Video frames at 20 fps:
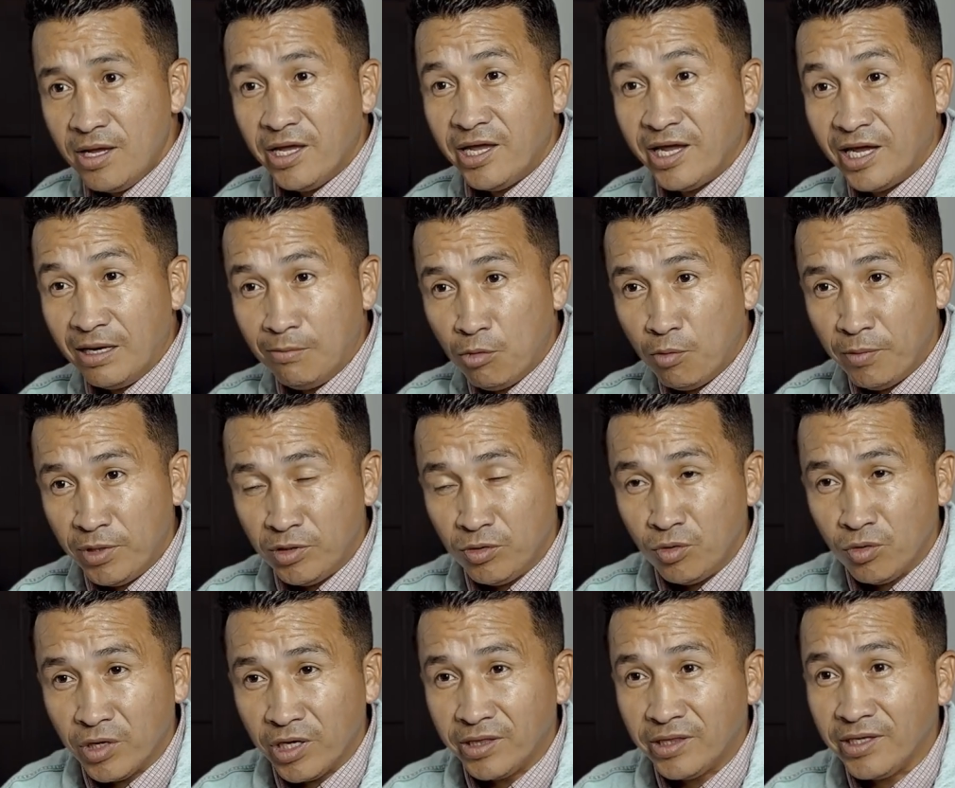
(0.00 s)
En el
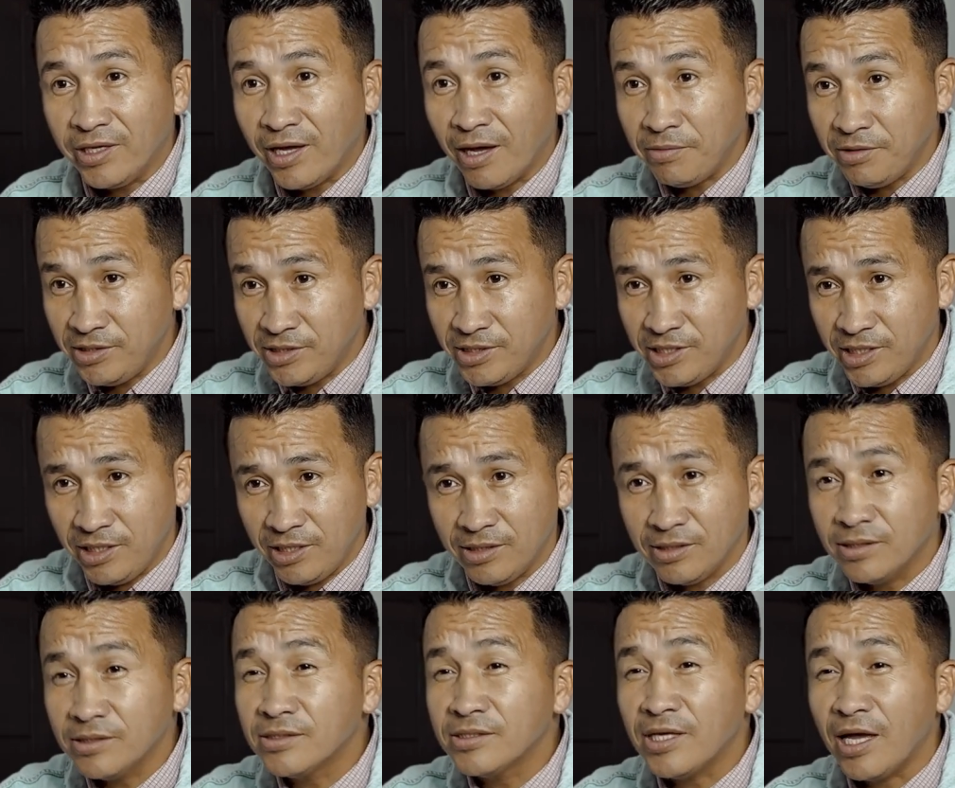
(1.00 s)
momento que te avise,
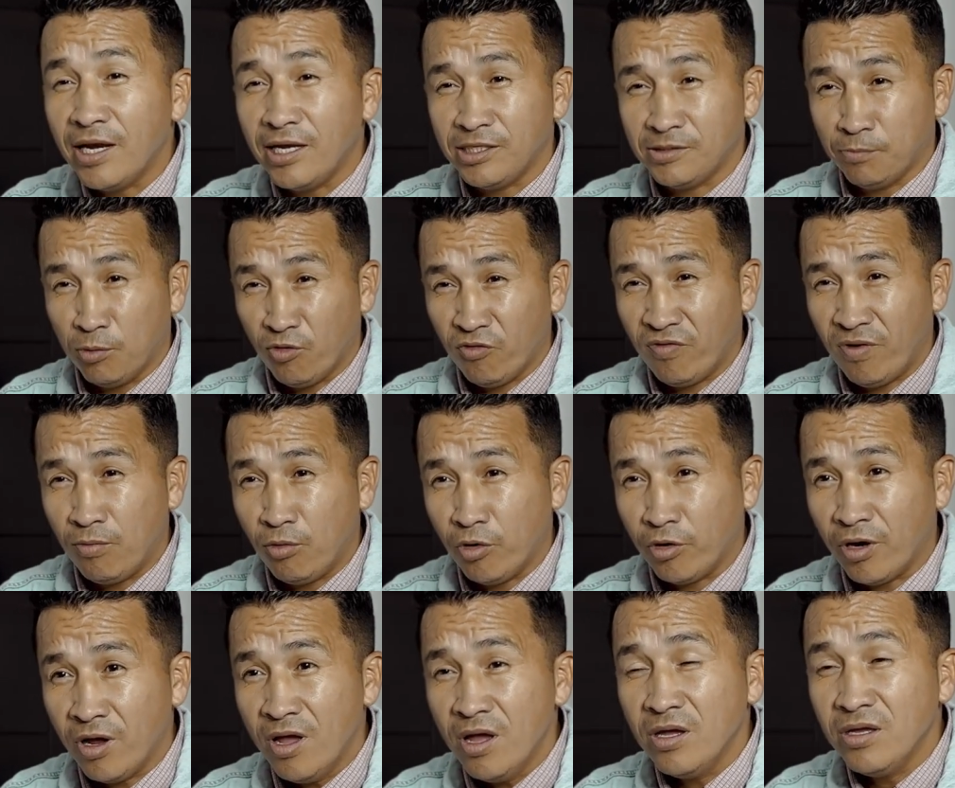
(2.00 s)
sales, por favor,
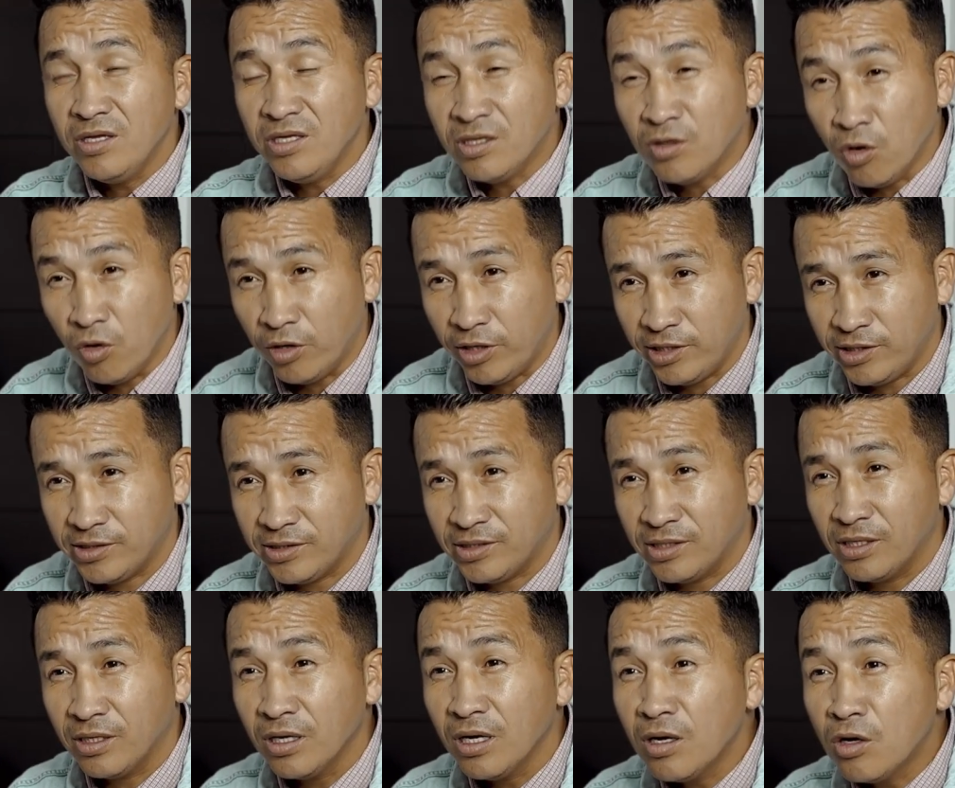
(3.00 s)
y corres.
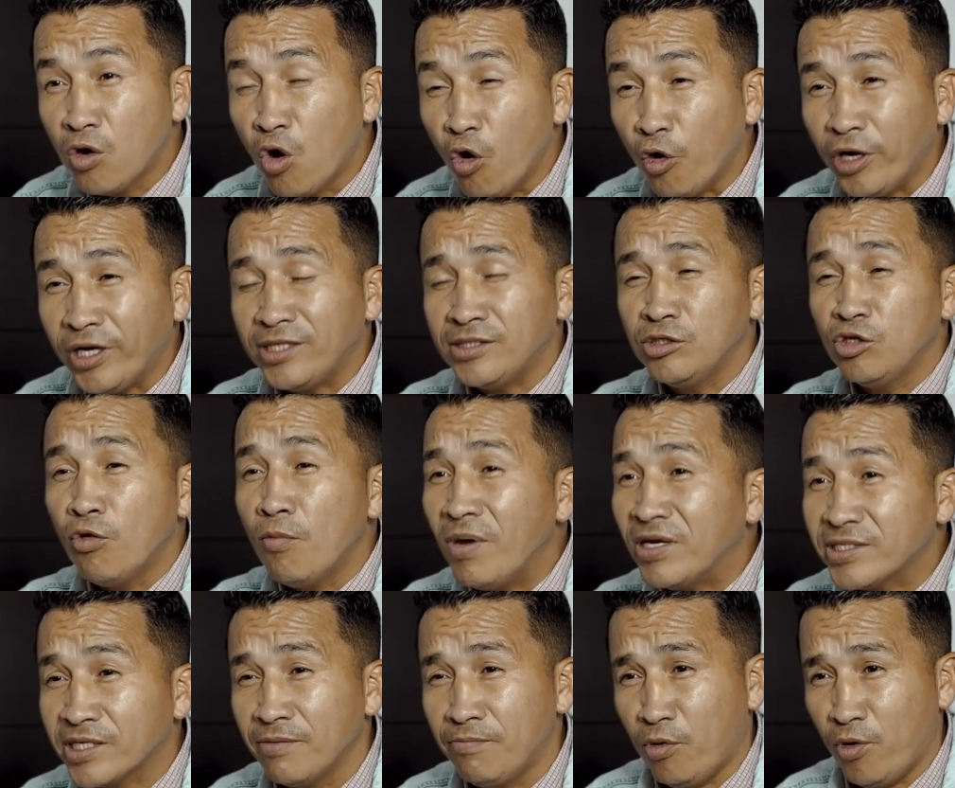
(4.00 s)
Corres lo
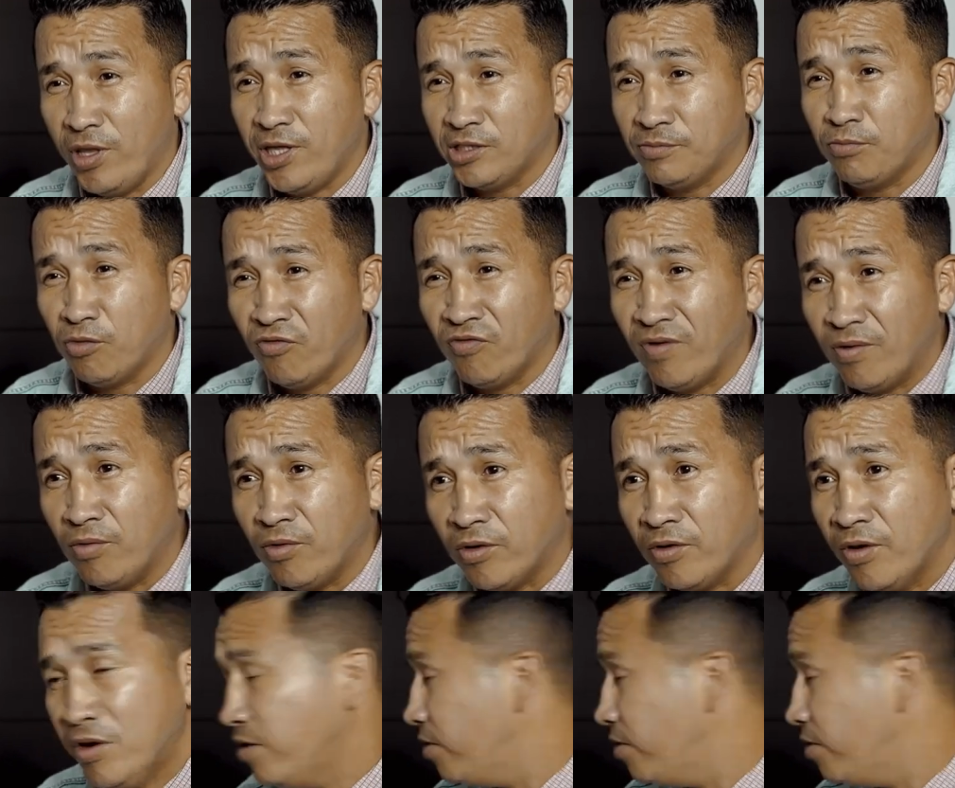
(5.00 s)
más que puedas, por favor.